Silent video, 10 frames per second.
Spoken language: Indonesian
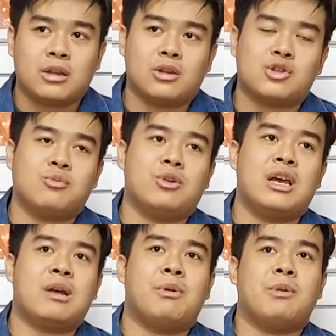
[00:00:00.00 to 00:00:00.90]
Terus kemudian
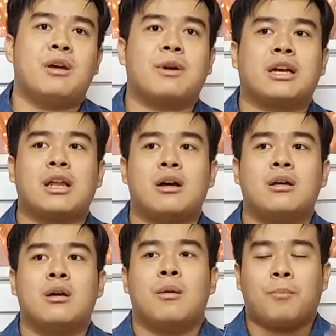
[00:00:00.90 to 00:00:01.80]
Nabi Mika berkata,
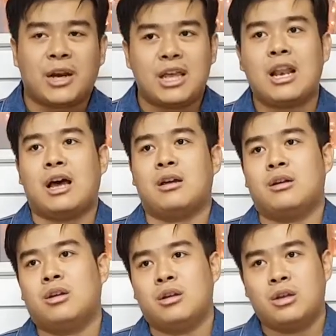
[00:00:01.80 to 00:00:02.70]
"Pergilah
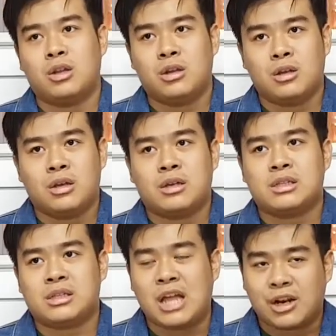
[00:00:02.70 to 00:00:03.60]

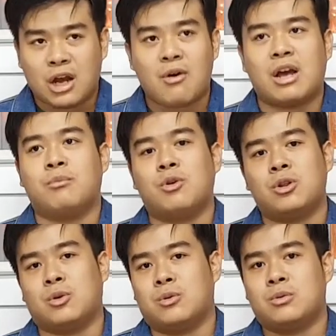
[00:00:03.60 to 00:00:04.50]
dan kau akan
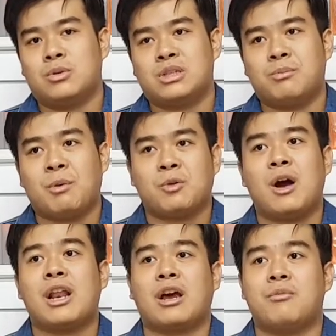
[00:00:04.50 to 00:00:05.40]
beruntung." Sebab
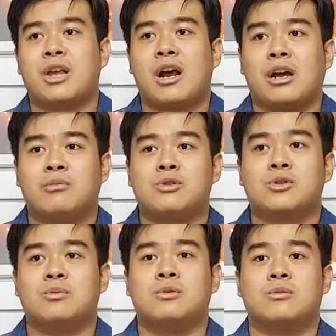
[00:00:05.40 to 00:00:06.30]
Tuhan akan menyerahkan musuh
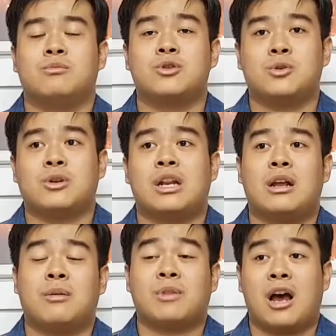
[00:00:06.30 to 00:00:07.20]
musuh ke
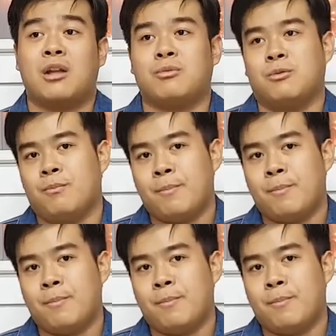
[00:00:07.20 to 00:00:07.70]
dalam tanganmu.